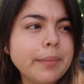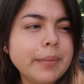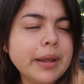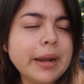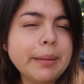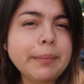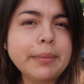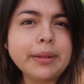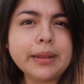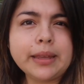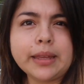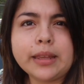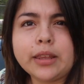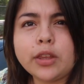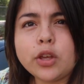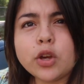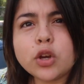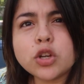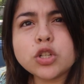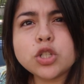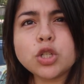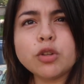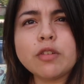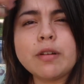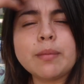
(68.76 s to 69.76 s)
primeramente
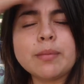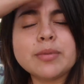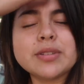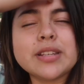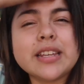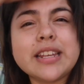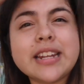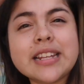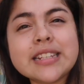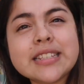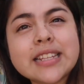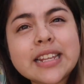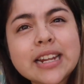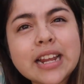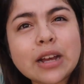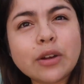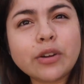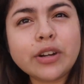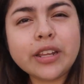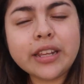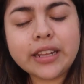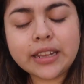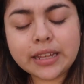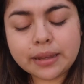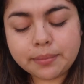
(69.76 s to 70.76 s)
Dios, lo vamos a ir a hacer
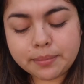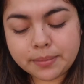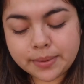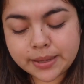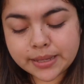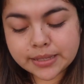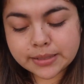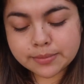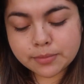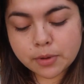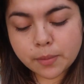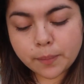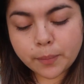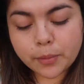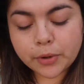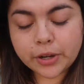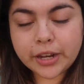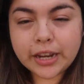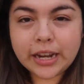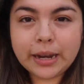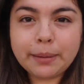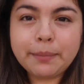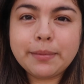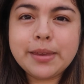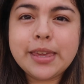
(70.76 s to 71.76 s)
ahorita mismo
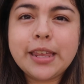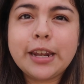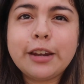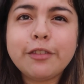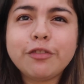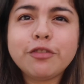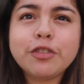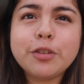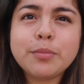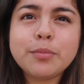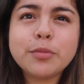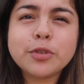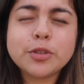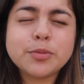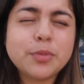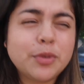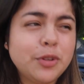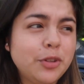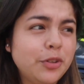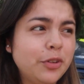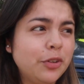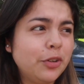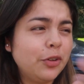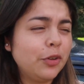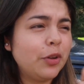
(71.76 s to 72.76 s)
porque en la mañana fuimos,
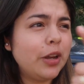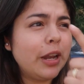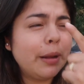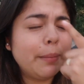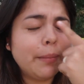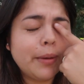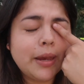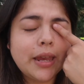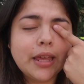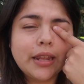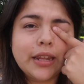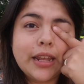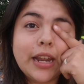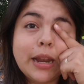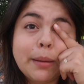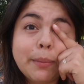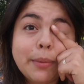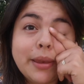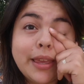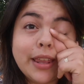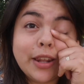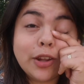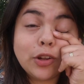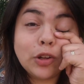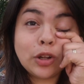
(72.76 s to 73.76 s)
bueno, no en la mañana, en la
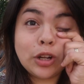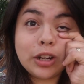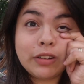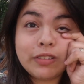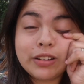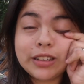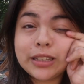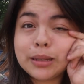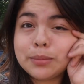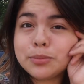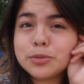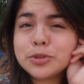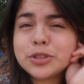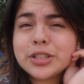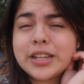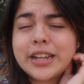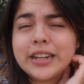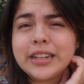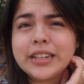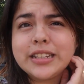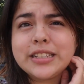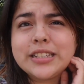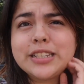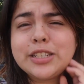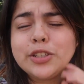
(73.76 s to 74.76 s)
mañana nos levantamos
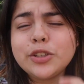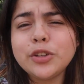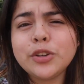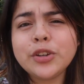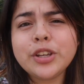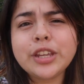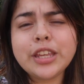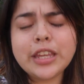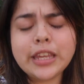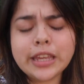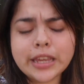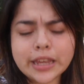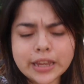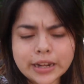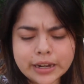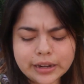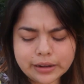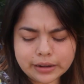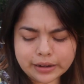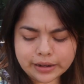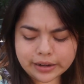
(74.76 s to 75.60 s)
tardecito y en,